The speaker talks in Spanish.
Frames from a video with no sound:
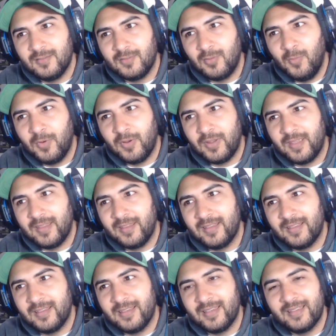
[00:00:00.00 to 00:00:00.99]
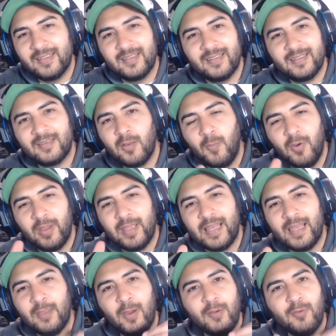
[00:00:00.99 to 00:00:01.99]
como que e, e, es como
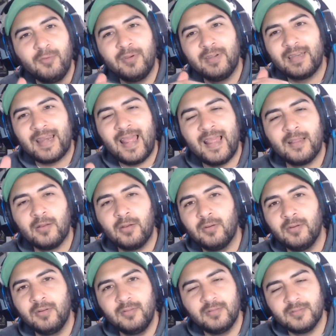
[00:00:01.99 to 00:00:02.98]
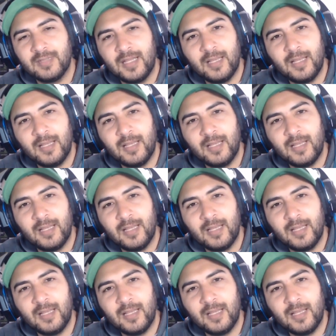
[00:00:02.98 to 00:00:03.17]
elevar un rango,